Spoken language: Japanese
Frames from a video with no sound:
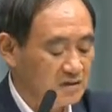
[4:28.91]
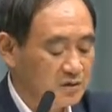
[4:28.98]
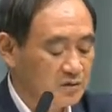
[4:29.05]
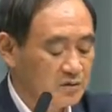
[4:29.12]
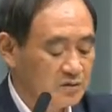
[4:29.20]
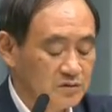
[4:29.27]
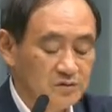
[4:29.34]

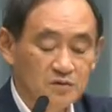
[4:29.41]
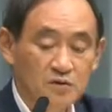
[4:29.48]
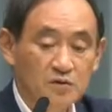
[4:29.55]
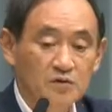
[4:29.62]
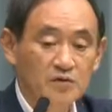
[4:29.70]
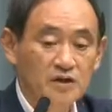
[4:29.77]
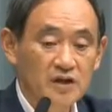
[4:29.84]
生じる
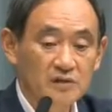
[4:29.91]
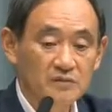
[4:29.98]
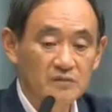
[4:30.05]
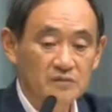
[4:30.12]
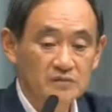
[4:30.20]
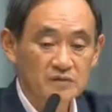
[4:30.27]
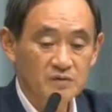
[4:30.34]
等の問
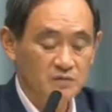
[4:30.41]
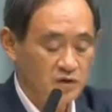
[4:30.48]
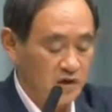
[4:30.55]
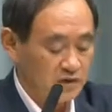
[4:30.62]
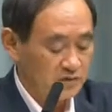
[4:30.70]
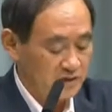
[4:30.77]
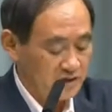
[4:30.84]
題
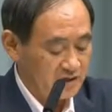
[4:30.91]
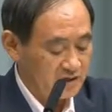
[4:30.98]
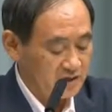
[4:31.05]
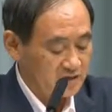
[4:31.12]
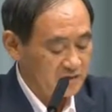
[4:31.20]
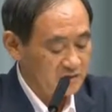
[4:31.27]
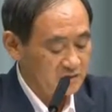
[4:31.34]
もあるわけで
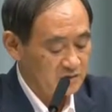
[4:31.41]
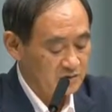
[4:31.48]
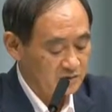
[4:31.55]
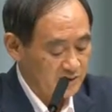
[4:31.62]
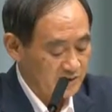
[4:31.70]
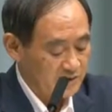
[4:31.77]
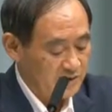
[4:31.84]
あります
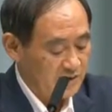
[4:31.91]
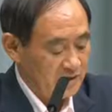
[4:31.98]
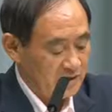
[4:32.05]
ので、